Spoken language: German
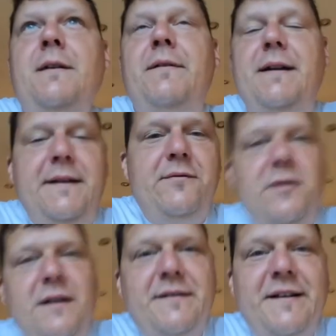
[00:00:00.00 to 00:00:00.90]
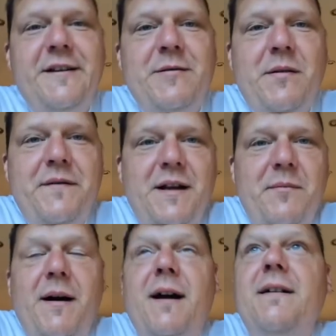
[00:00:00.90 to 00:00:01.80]
Werde ich wohl das nächste Mal wieder
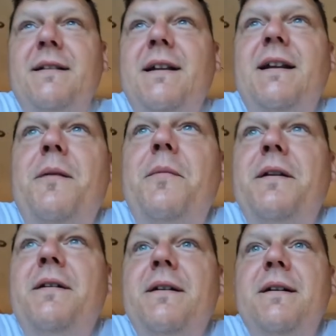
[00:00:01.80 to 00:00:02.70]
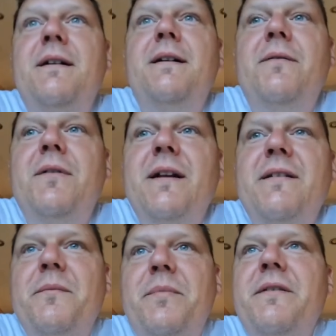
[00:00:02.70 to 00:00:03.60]
machen. Dann hab ich, äh, haben wir
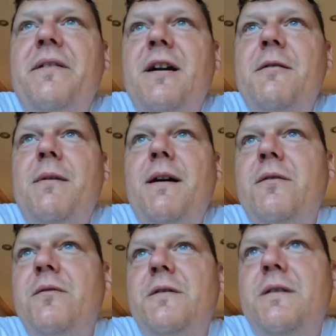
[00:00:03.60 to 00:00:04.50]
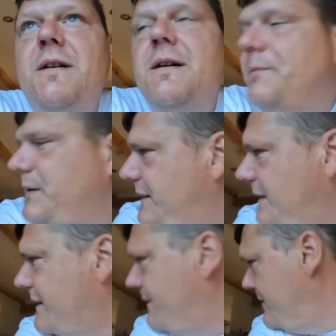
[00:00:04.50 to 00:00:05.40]
gestern Pizza gemacht und äh, Pitas haben